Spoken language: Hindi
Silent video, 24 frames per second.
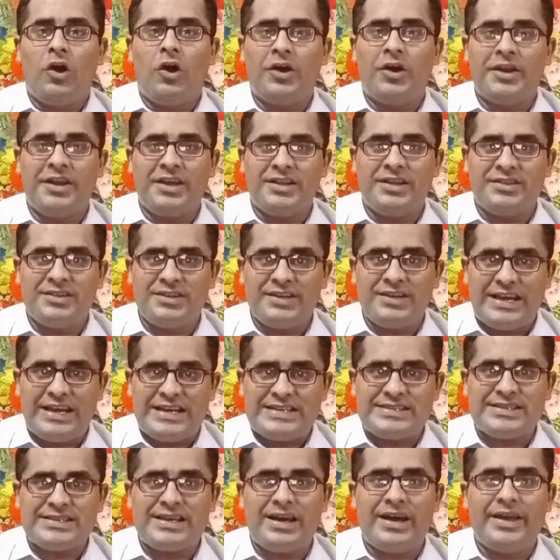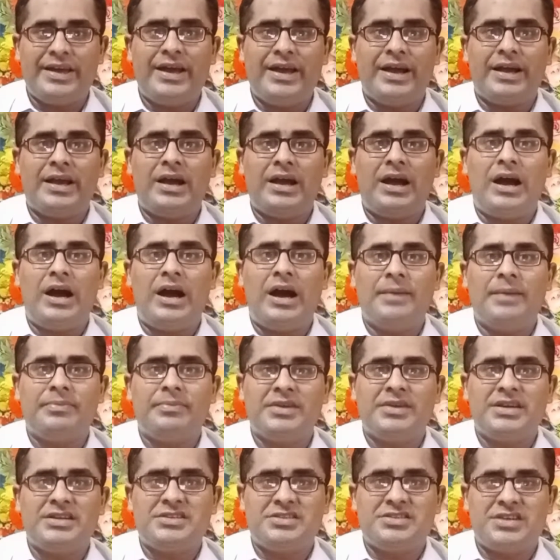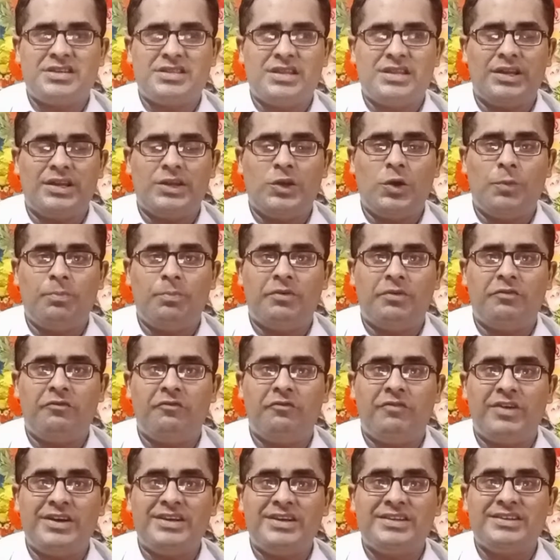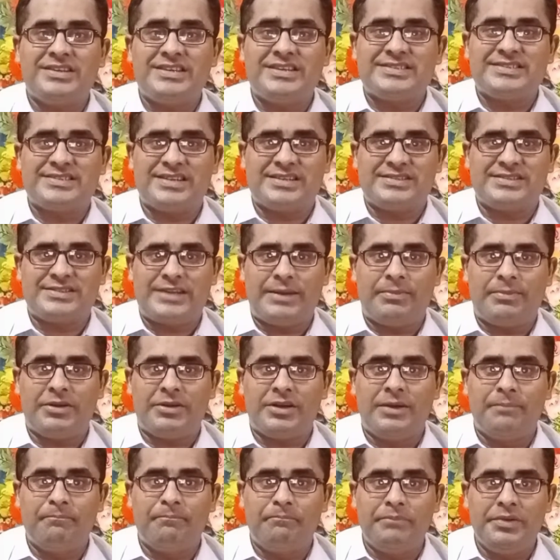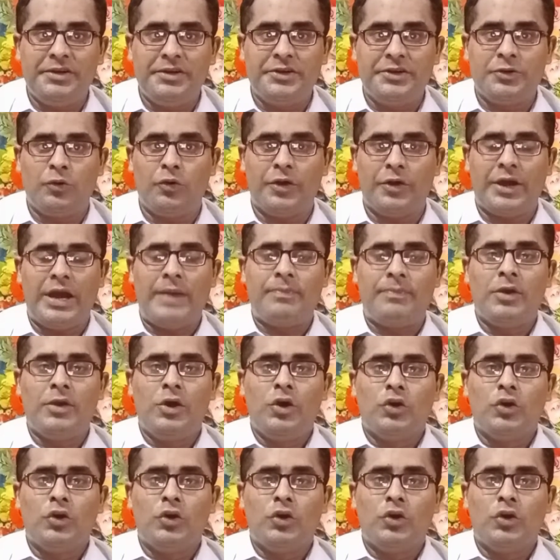और एक दिन ऐसा आया कि आपके चैनल के ऊपर वन के सब्सक्राइबर कंप्लीट हो गए